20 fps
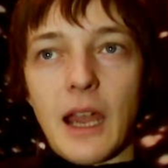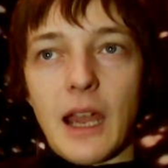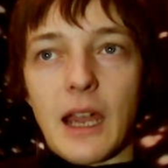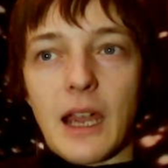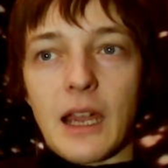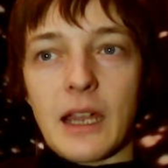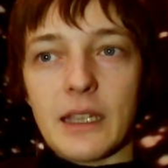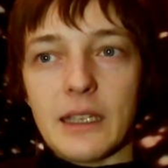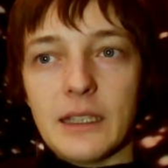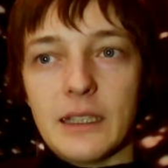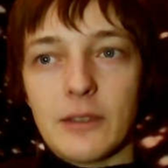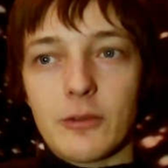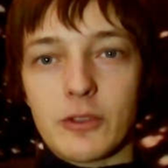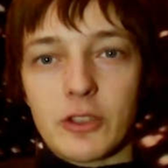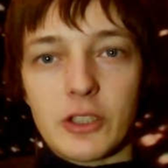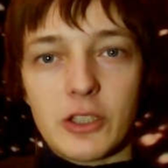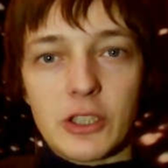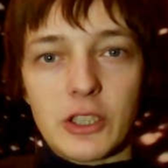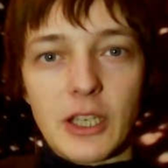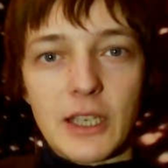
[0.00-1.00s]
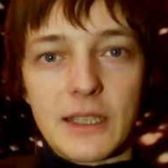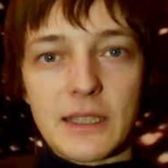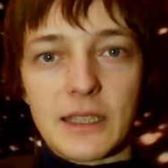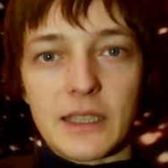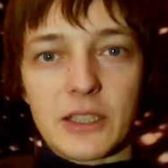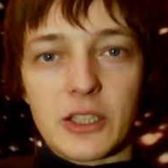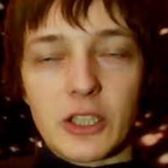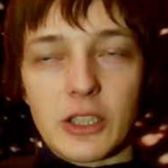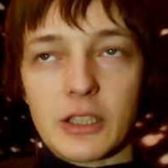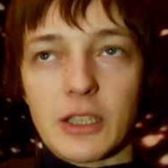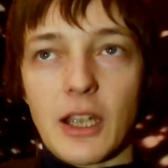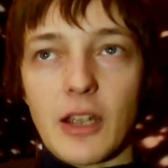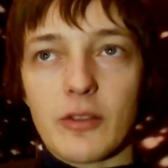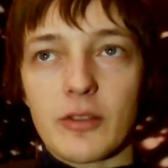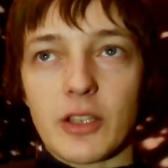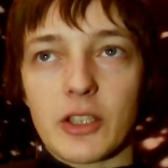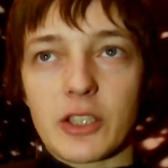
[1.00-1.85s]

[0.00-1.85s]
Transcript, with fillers: А, и очень часто читаю,